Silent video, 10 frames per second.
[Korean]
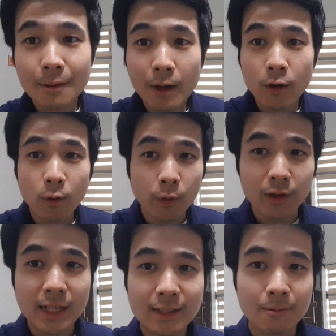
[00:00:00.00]
상담하러 오래요
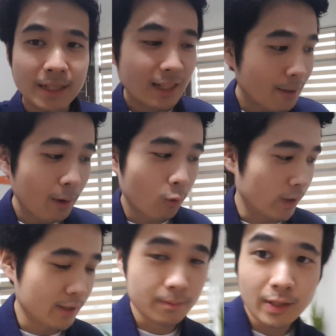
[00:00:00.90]
상담 상담하고
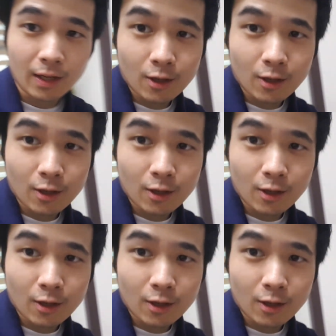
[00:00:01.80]
오겠습니다